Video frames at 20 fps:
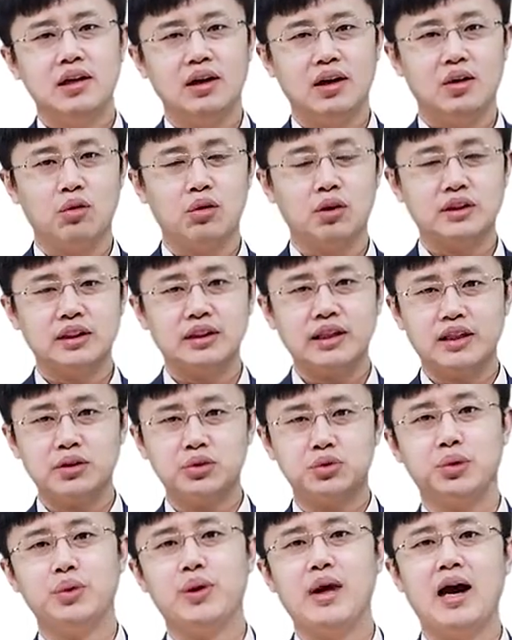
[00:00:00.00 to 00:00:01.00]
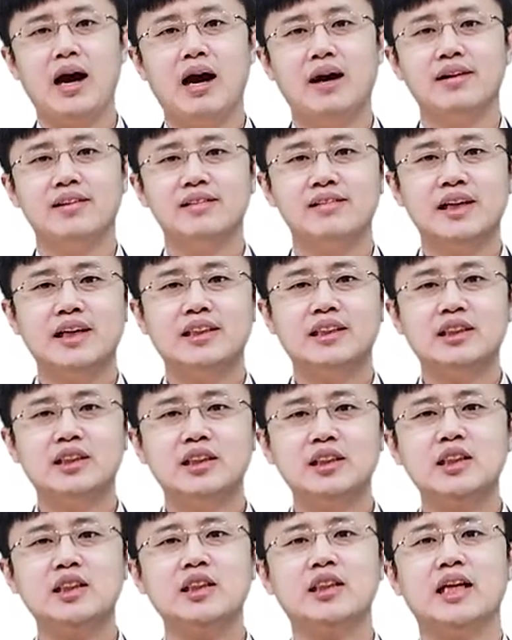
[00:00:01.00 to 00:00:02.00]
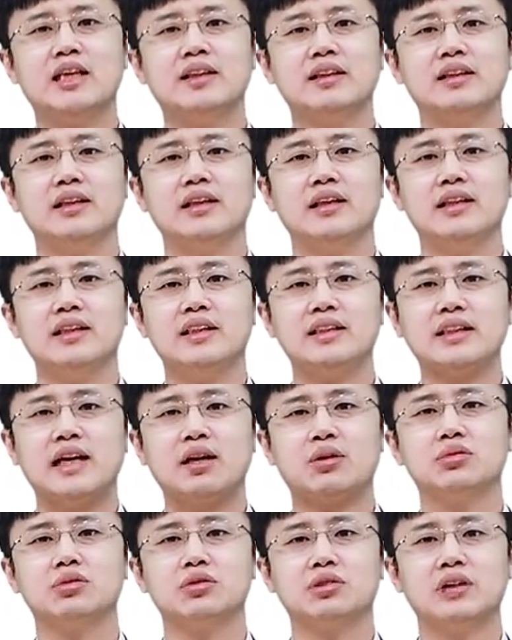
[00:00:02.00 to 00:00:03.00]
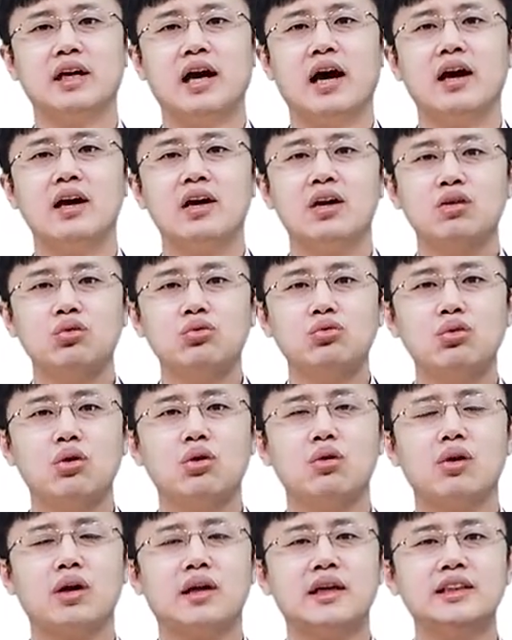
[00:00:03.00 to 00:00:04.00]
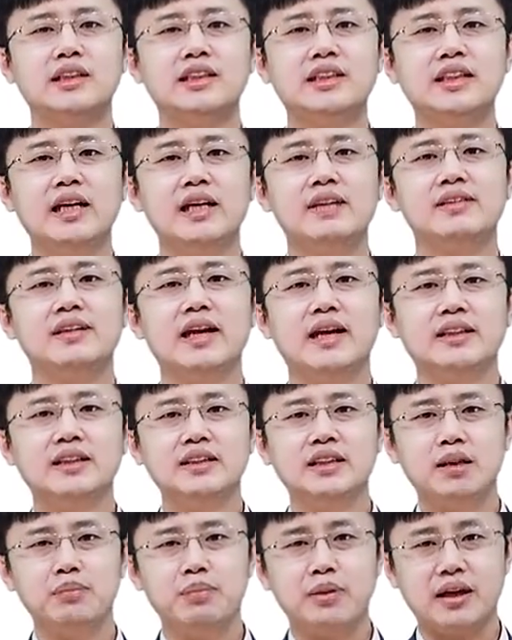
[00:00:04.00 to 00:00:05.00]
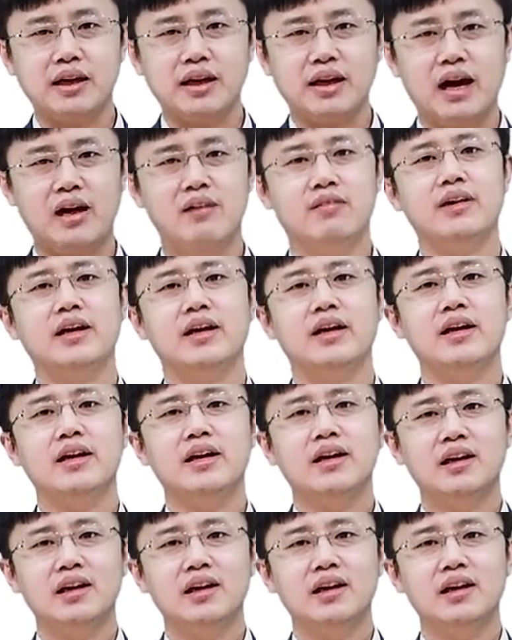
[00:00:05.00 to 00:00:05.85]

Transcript: 啊我的那个学员啊，在之前的一家公司啊做过跟现在竞聘岗位。